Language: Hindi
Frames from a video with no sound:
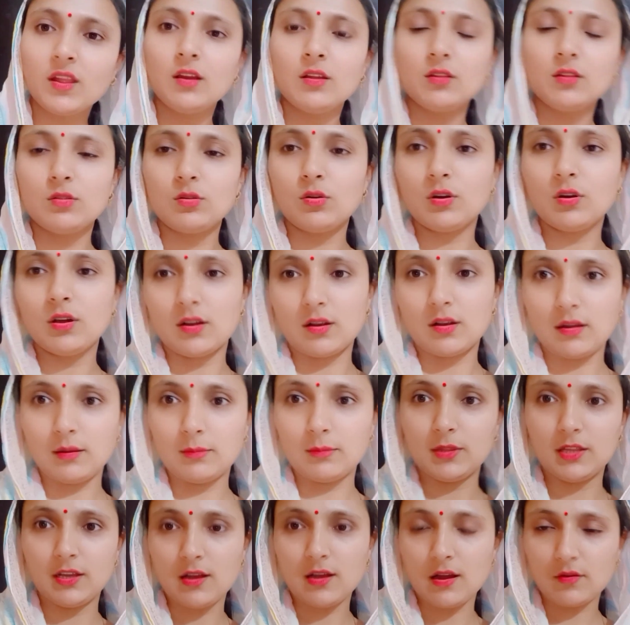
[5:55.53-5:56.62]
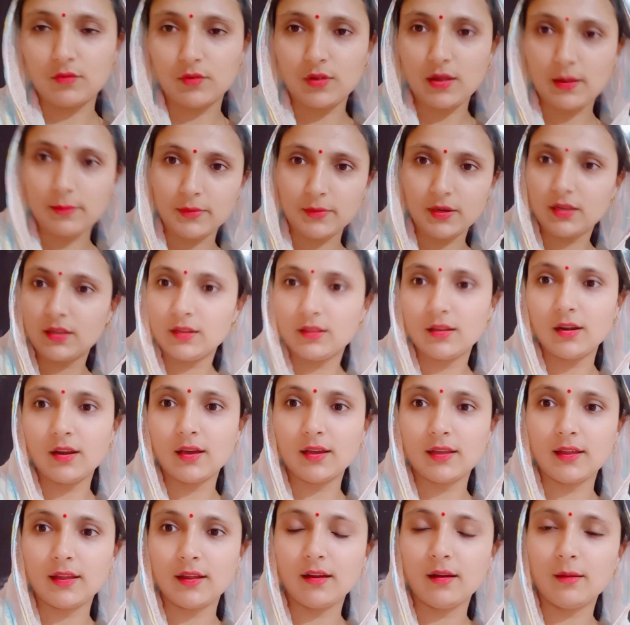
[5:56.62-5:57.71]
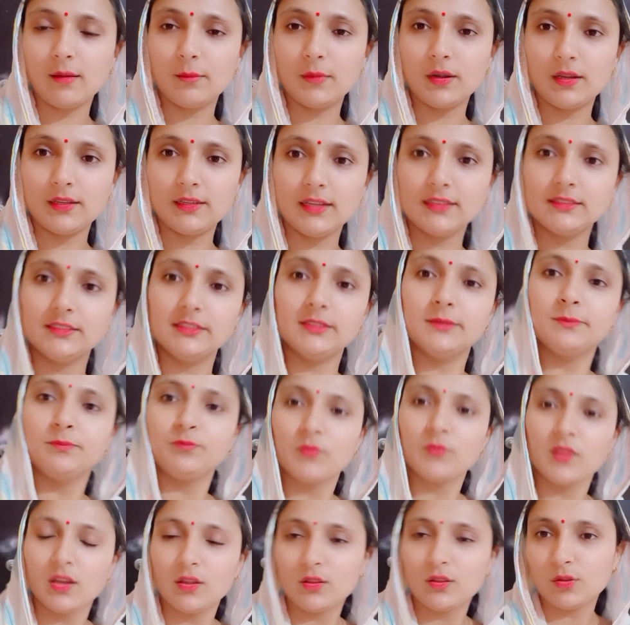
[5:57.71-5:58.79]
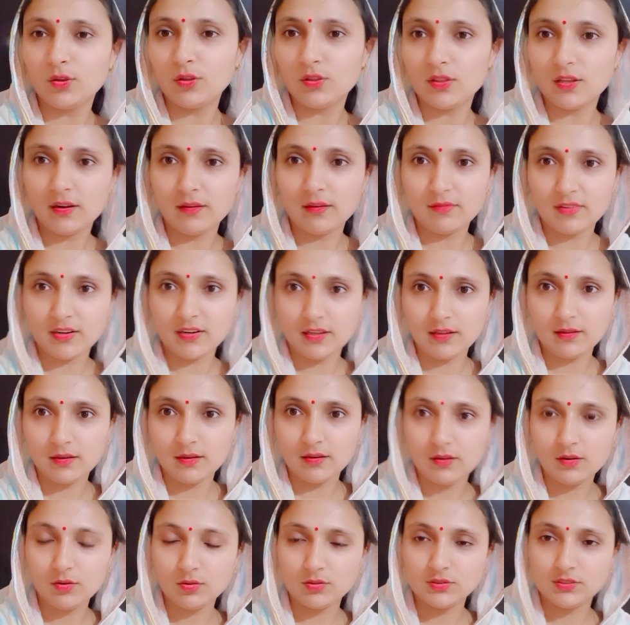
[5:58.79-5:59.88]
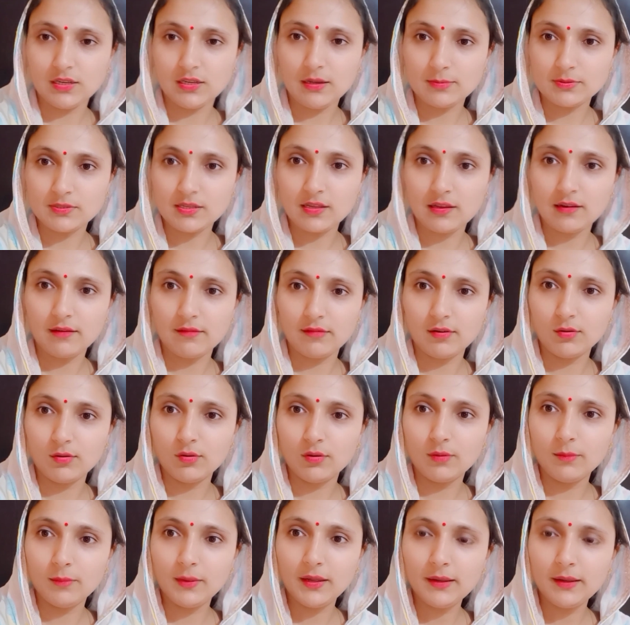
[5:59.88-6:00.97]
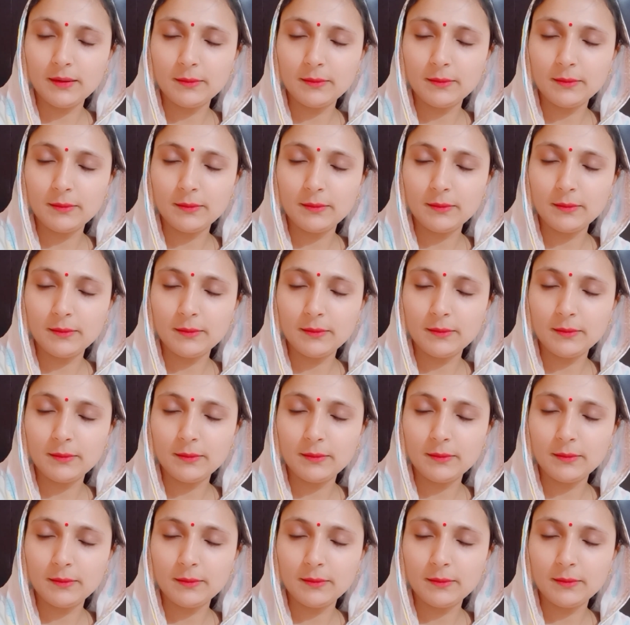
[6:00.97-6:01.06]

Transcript: तो घर का भी दिखाऊंगी आपने कितना के काम बन गया जी तो इतना बने रियो जी आप सारे लोग में